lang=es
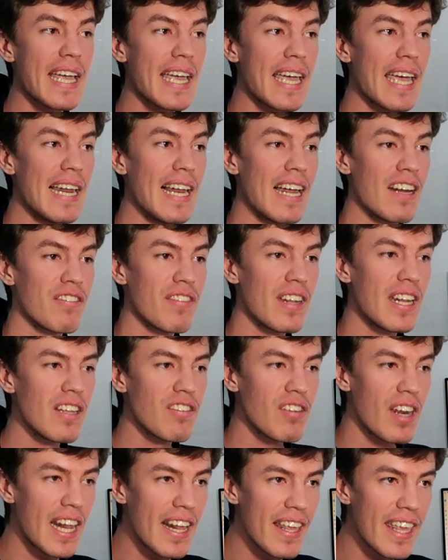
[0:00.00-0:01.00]
que las
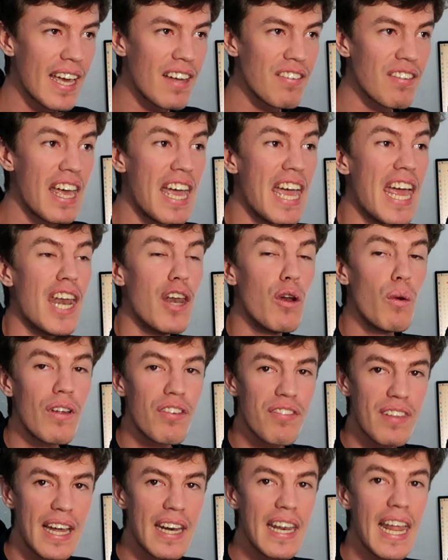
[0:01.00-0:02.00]
tres rayas no
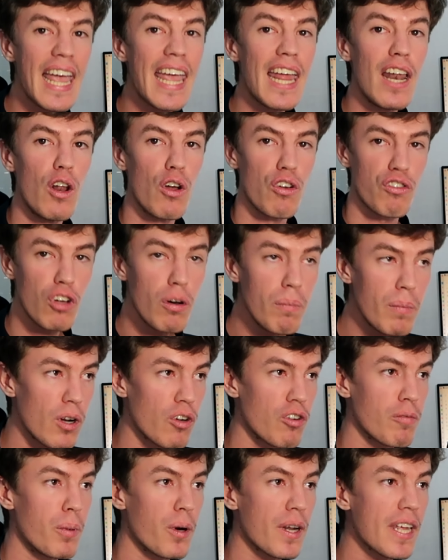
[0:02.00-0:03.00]
están en los
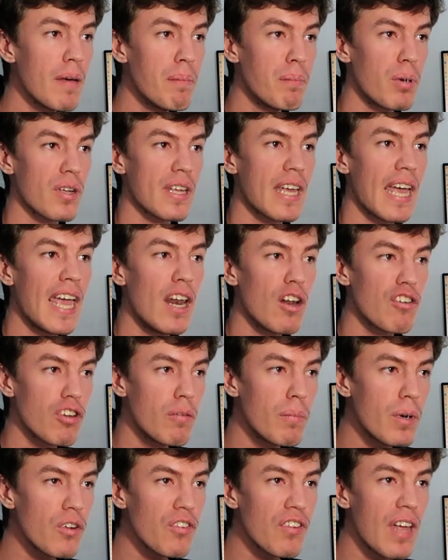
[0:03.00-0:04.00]
hombros. ¿Por qué? Porque en los
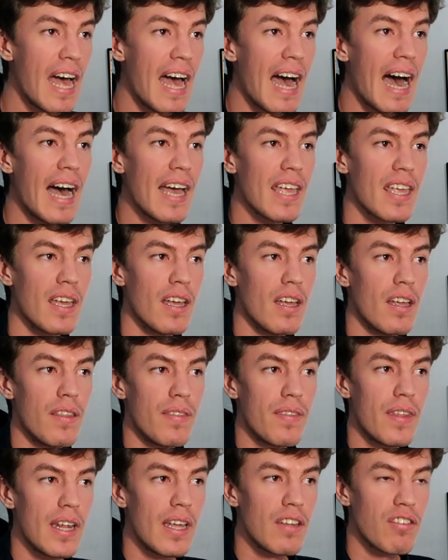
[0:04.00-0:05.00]
hombros hay
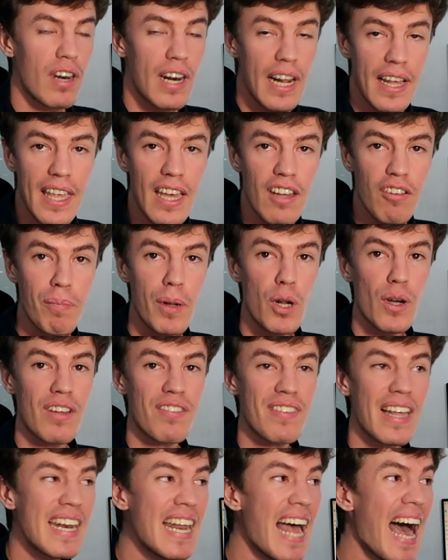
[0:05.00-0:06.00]
tres rayas, pero que
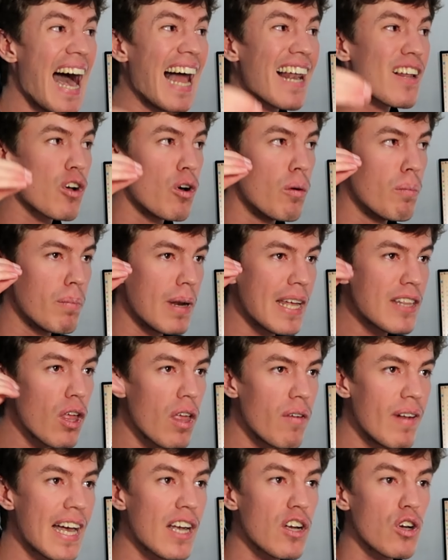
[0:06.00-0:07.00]
están al completo
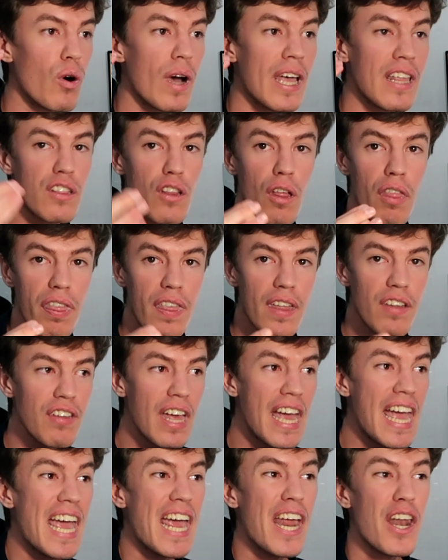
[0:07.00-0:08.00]
de blanco.
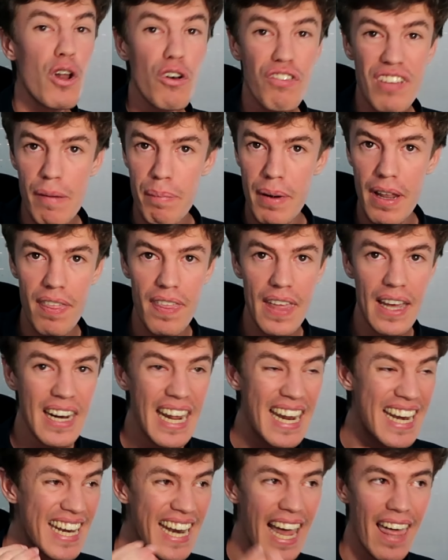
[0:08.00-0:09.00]
Entonces no se
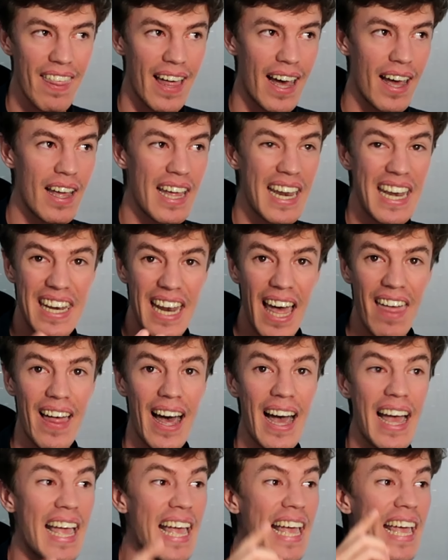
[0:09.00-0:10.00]
aprecian nada,
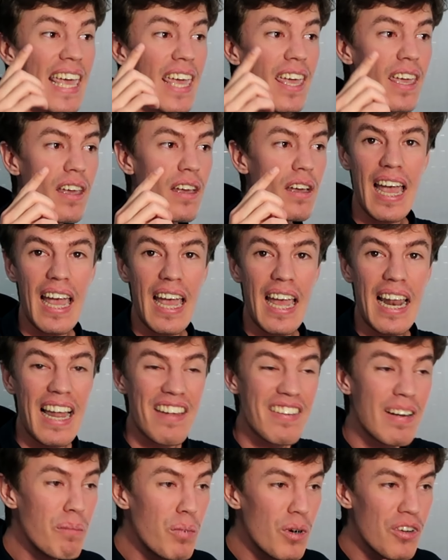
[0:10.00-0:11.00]
nada. Y
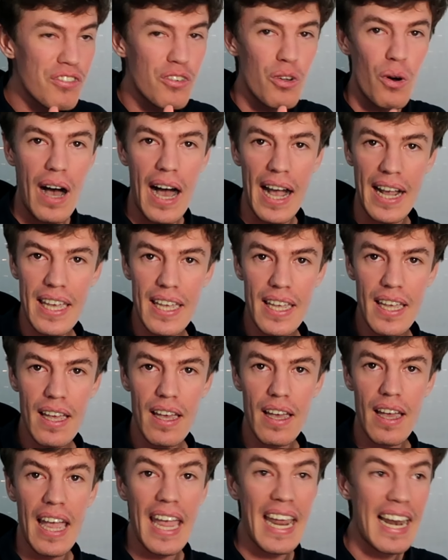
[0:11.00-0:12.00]
las han puesto
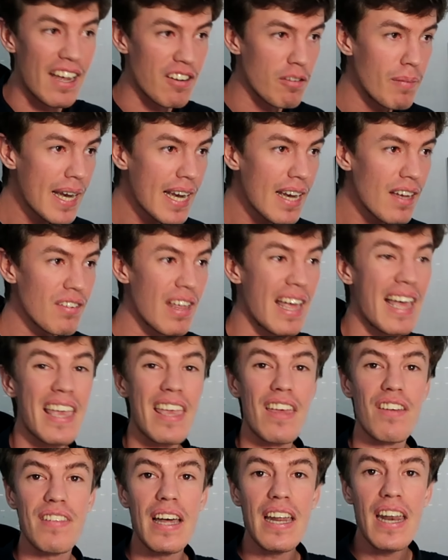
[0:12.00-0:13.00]
aquí en las mangas
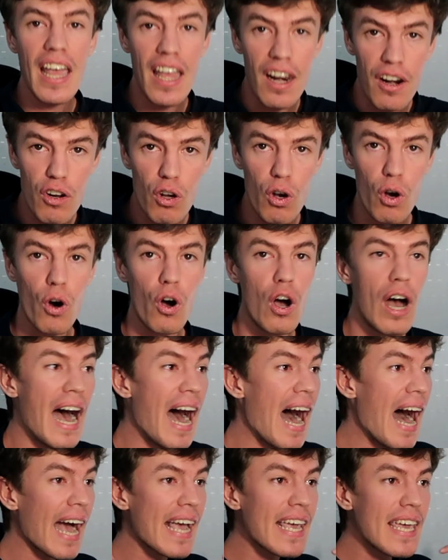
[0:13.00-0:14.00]
y están en rojo.
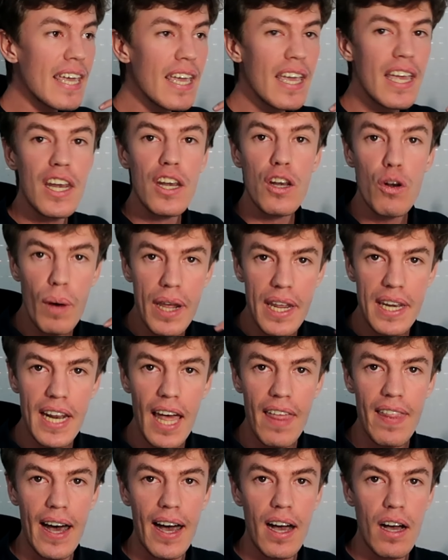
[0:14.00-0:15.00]
Aquí no hay
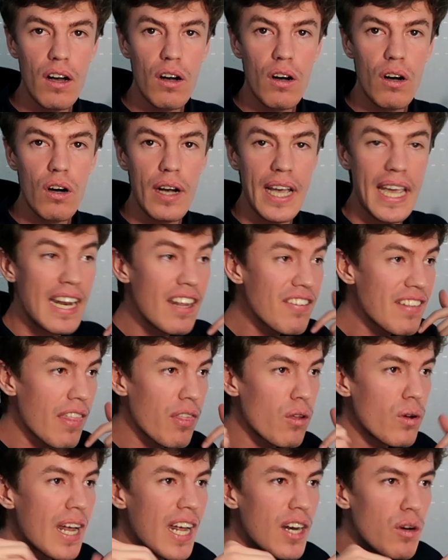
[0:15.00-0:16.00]
nada. En esta
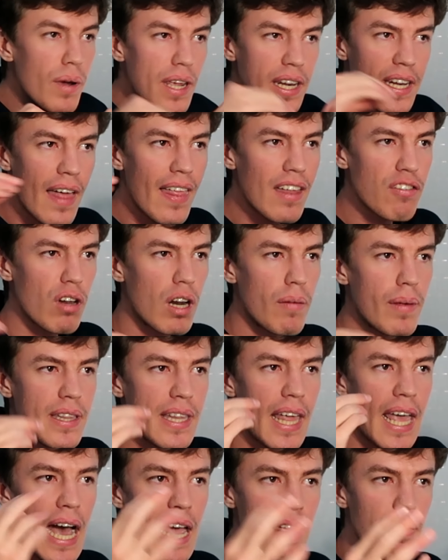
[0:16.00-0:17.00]
zona no hay nada,
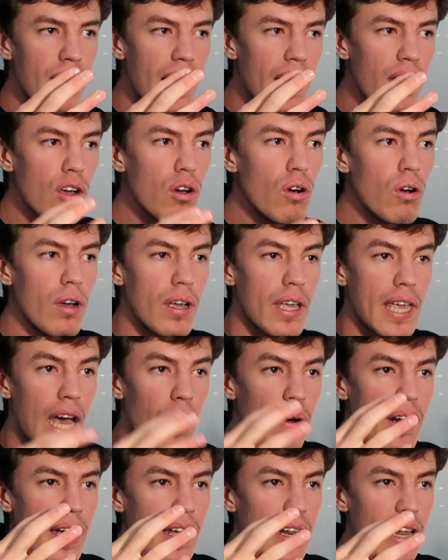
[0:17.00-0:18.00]
solamente hay blanco y
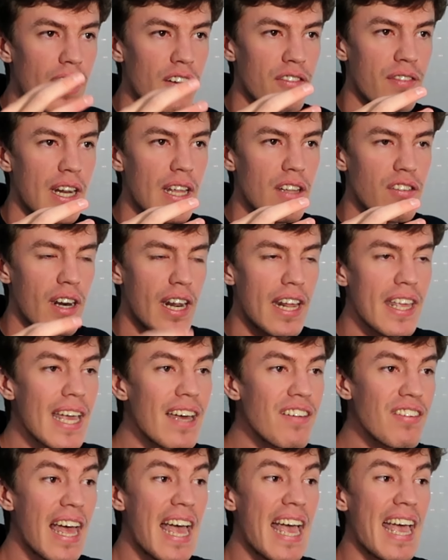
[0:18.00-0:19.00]
ahora las tres
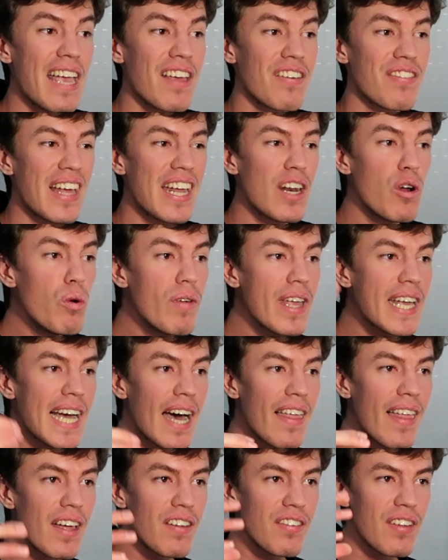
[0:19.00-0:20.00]
rayas están
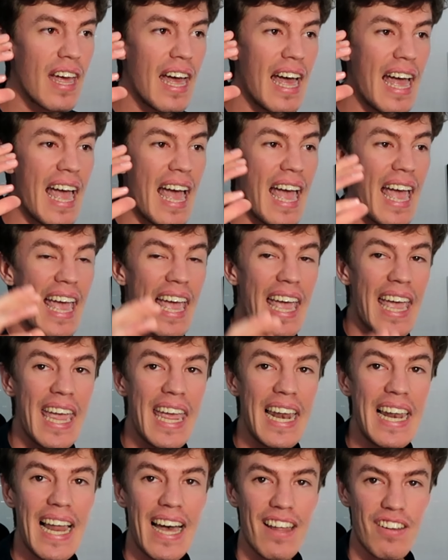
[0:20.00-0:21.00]
ubicadas
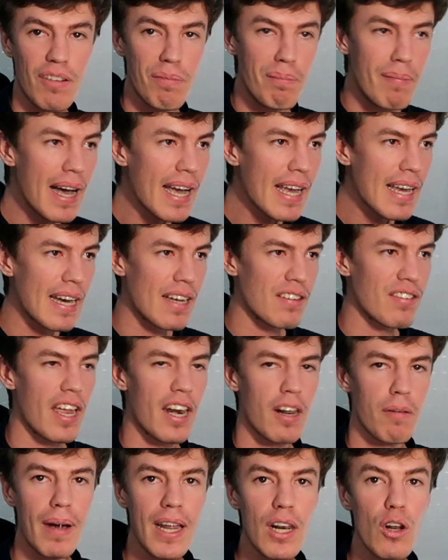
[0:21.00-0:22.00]
en las mangas,
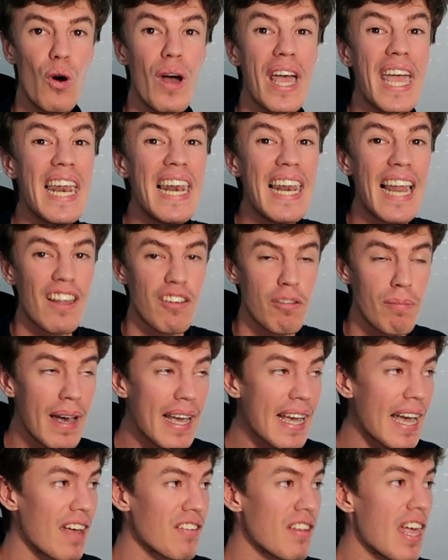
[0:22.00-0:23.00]
hermano, en las
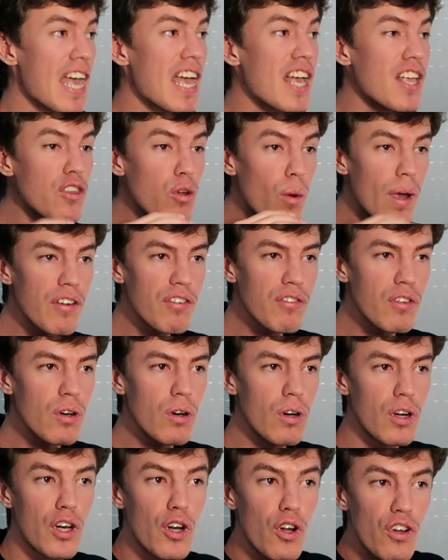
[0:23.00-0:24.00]
mangas. Yo
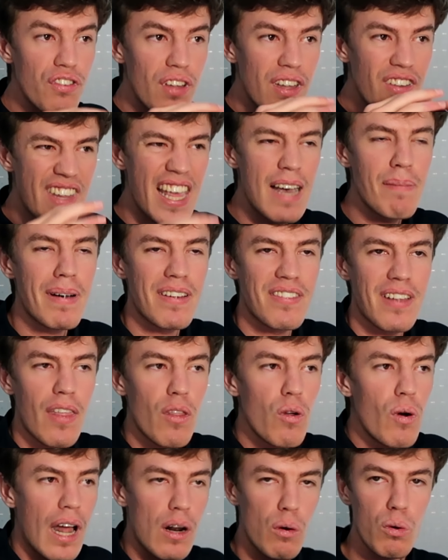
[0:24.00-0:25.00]
esto no sé si ha
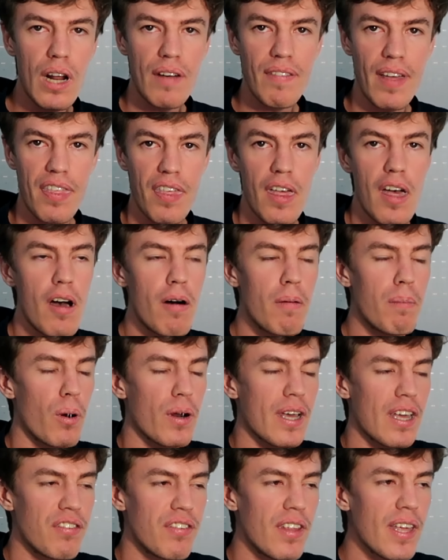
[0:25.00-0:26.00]
pasado alguna vez,
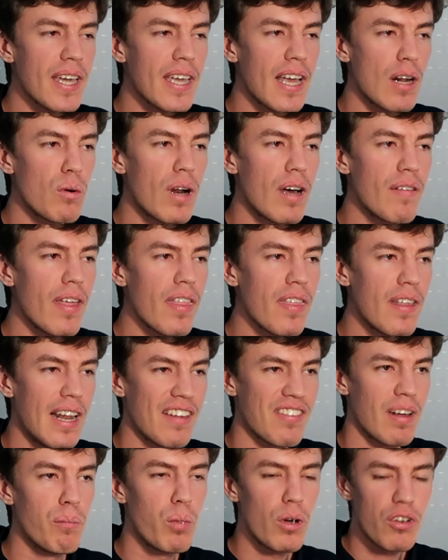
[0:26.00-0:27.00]
porque sé que alguna vez
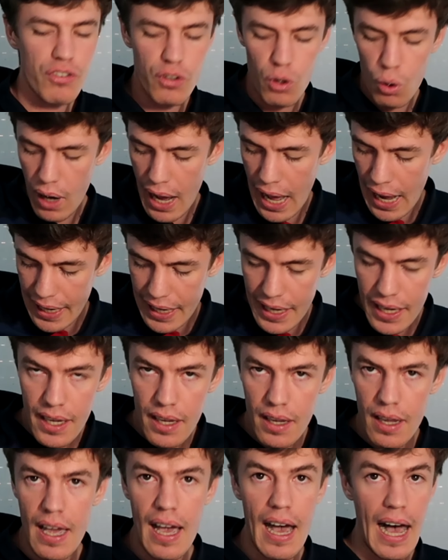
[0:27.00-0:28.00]
las han puesto
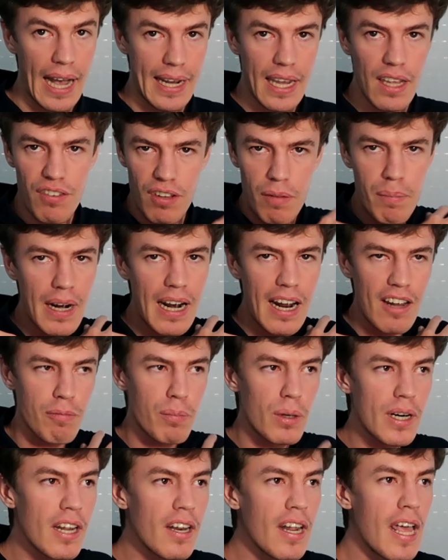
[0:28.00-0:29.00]
aquí, aquí siempre las
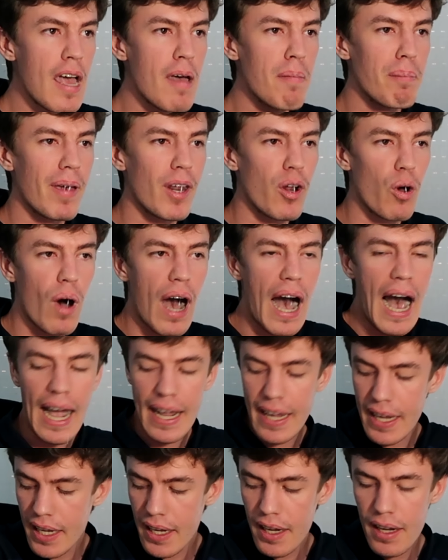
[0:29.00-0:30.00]
ponen, pero
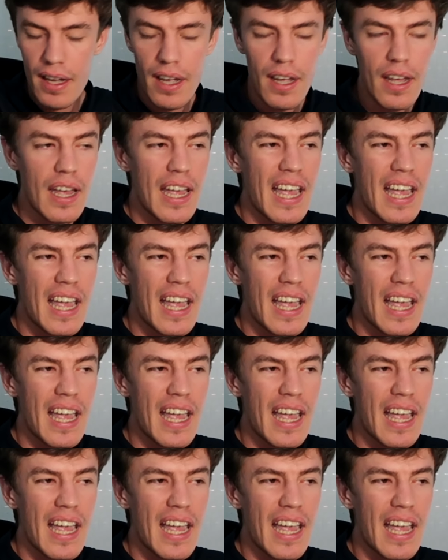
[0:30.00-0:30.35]
aquí